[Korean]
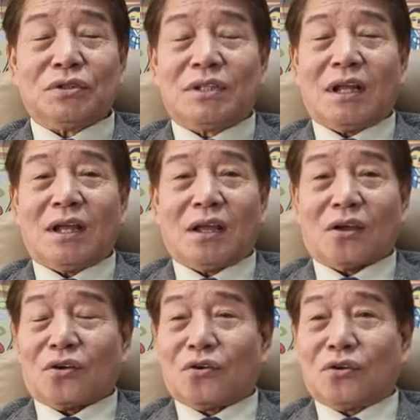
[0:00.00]

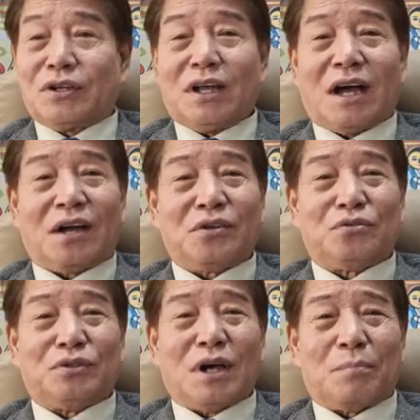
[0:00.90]
근데 그게
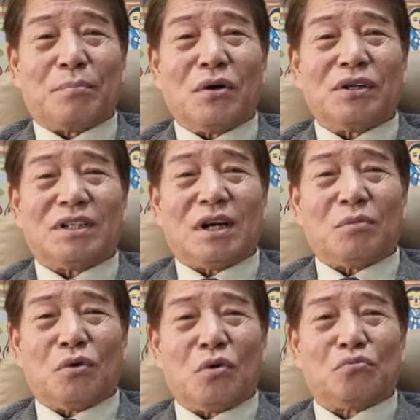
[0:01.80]
아이고야 뻥이다
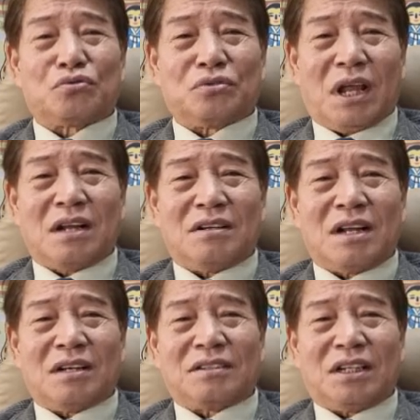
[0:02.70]
뭐 무슨 애를
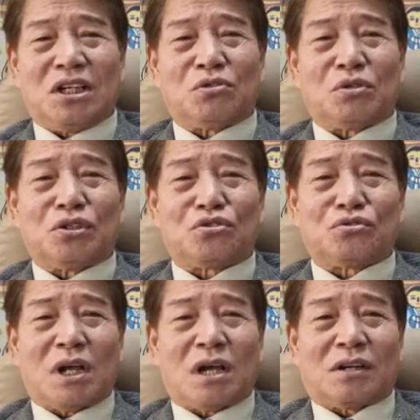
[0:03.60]
낳는데 1억 원을
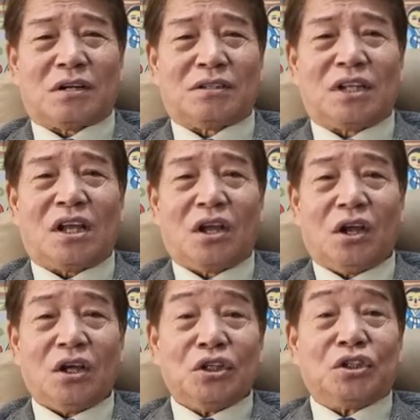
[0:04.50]
주냐 그랬는데
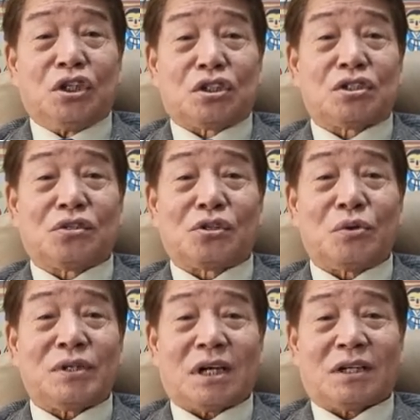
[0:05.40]
실제
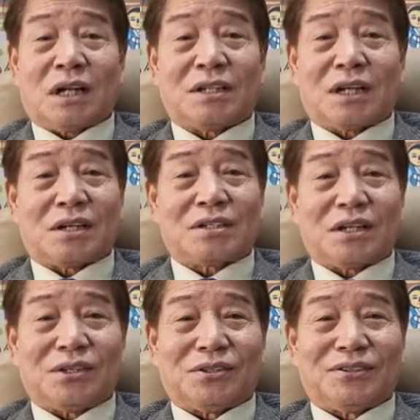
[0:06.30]
그런 회사가
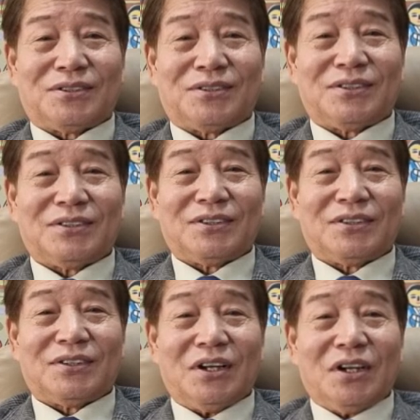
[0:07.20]
나타났어요.
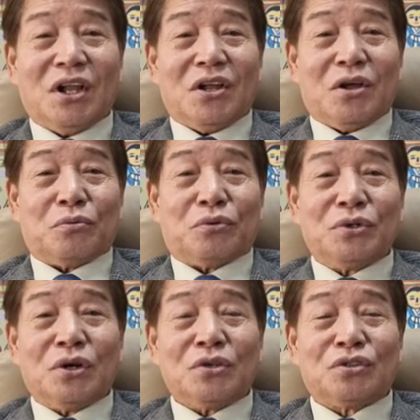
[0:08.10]

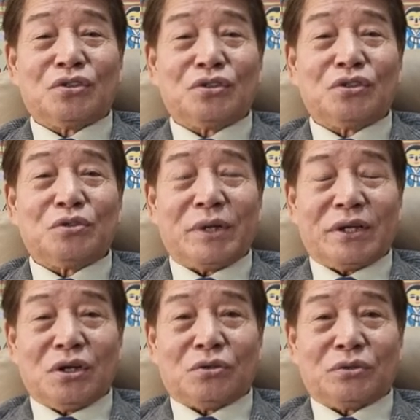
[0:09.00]

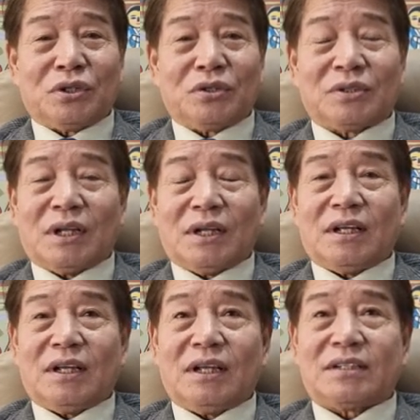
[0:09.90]
부영그룹의 경우는
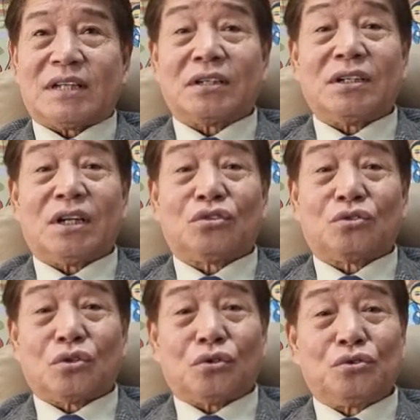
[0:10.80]
예,
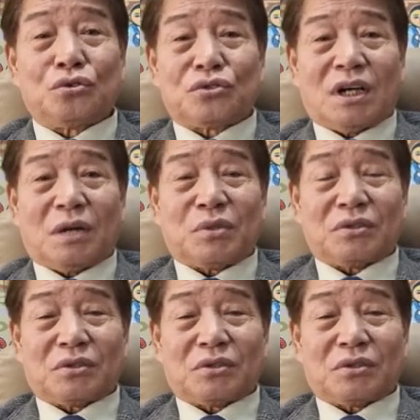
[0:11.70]
작년에도 또 뉴스가 한